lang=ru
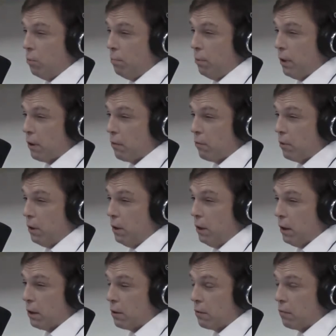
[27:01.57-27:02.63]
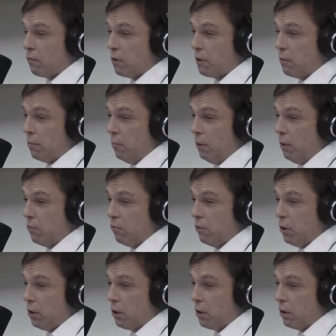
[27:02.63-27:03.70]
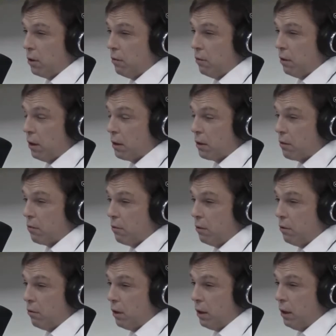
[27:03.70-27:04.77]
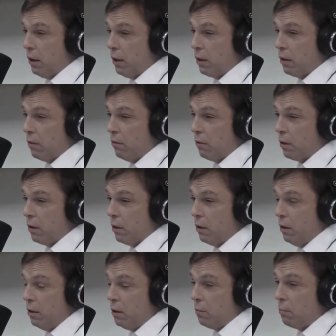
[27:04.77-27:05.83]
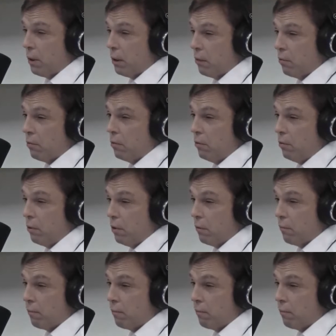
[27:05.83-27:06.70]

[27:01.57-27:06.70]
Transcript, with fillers: первый текст в СМИ вышел 19 января 2005 года. Удивительно,